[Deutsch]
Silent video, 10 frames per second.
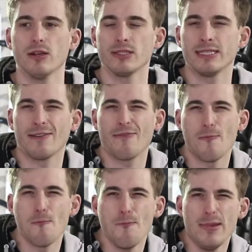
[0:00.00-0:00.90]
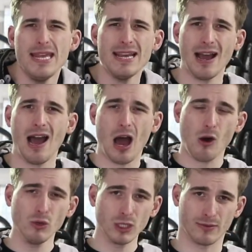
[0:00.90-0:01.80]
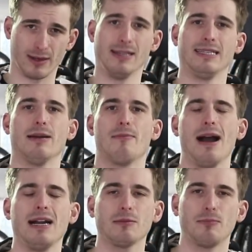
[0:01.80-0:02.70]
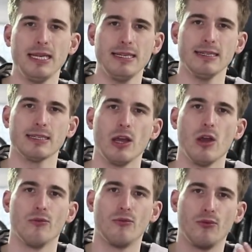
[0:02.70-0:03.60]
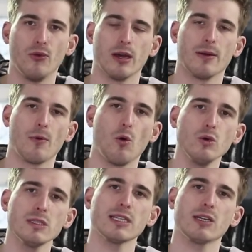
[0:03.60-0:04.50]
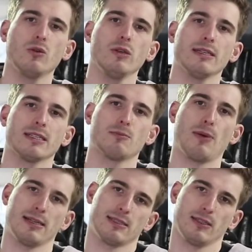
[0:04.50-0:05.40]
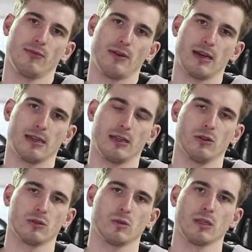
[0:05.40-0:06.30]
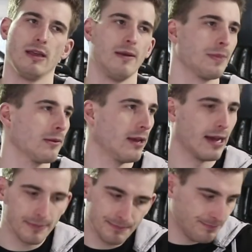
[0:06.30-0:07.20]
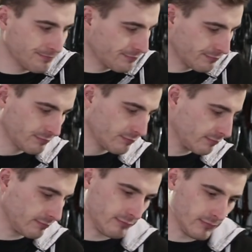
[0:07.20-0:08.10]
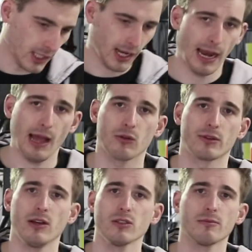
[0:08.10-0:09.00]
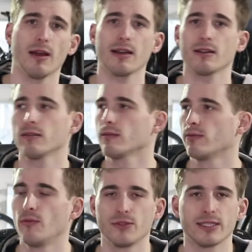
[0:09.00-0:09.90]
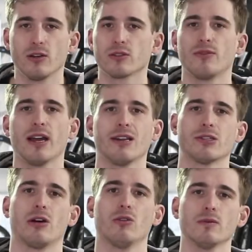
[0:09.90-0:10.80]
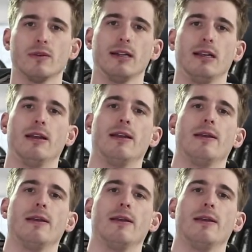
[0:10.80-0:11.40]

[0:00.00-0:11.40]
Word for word: wir aus dieser mega Auswahl, die der Markt bietet, für unsere Kunden das passende Fahrrad aussuchen. Wir haben, keine Ahnung, 1000 Marken, 50.000 Fahrräder zur Auswahl.